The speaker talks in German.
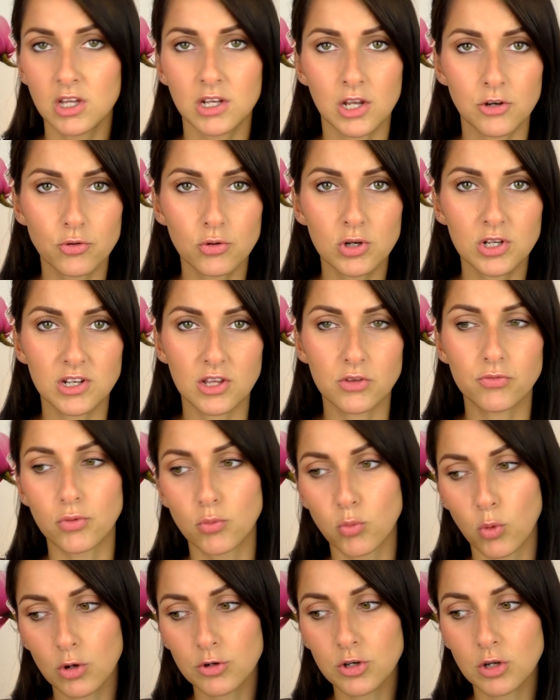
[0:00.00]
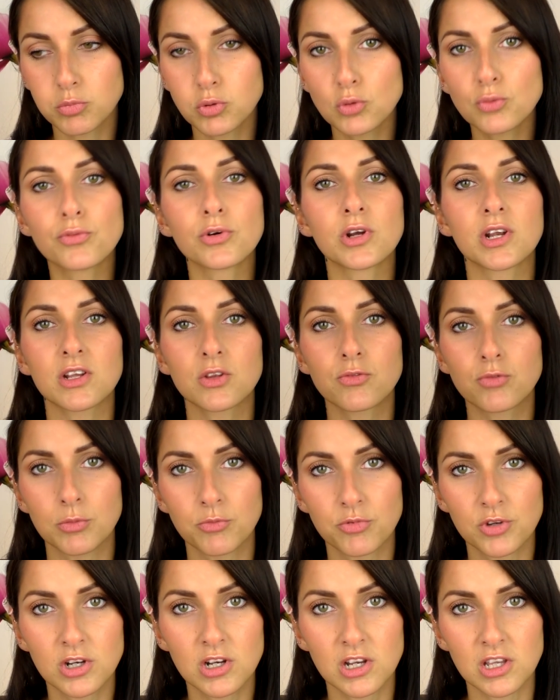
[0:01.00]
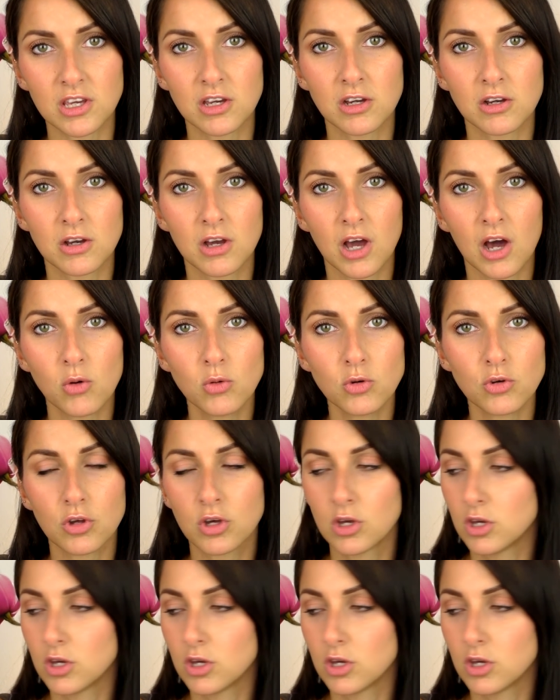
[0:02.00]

Natürlich das für Waterproof oder das für empfindliche Haut.